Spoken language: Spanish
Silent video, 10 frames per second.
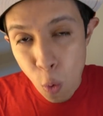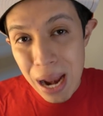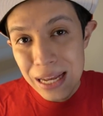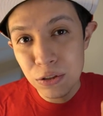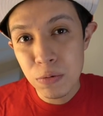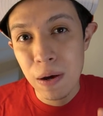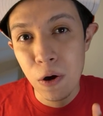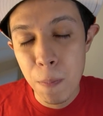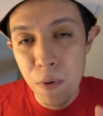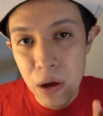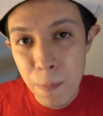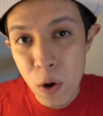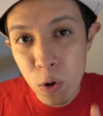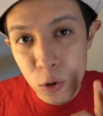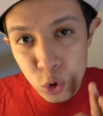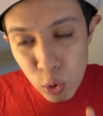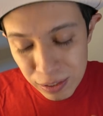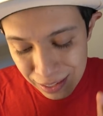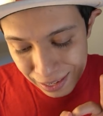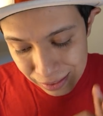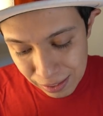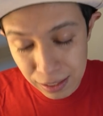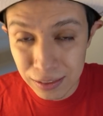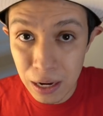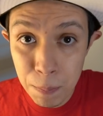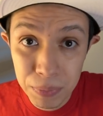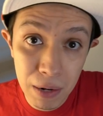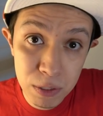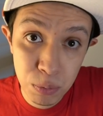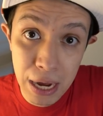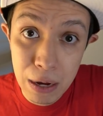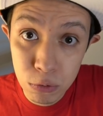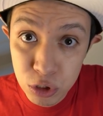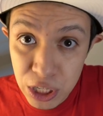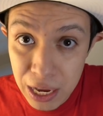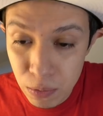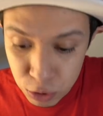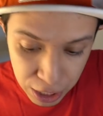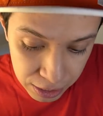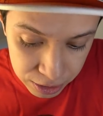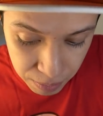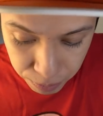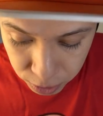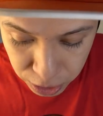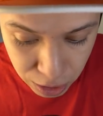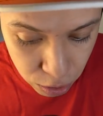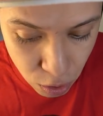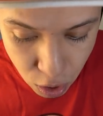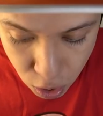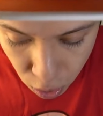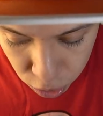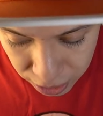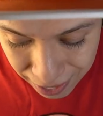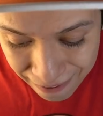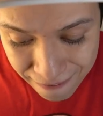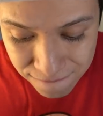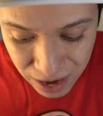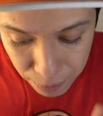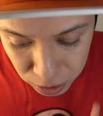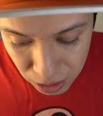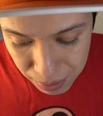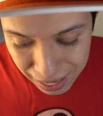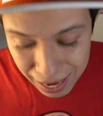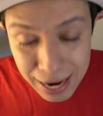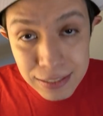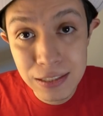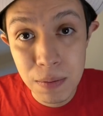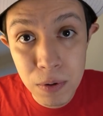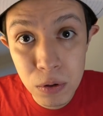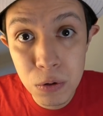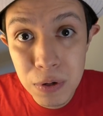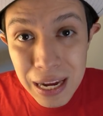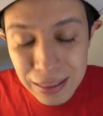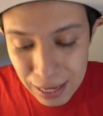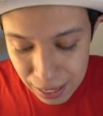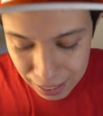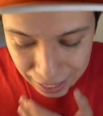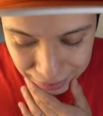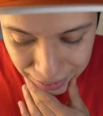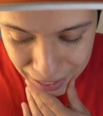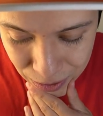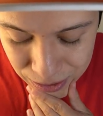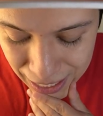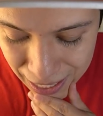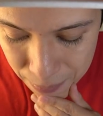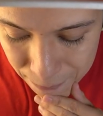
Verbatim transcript: cuál es su mejor Pokémon con suerte que tienen. ¿Tienen tal vez por ahí algún 100 o un Shiny 100%? No lo sé. Vamos a ver este Mewtwo. ¿Qué tal, qué tal nos sale?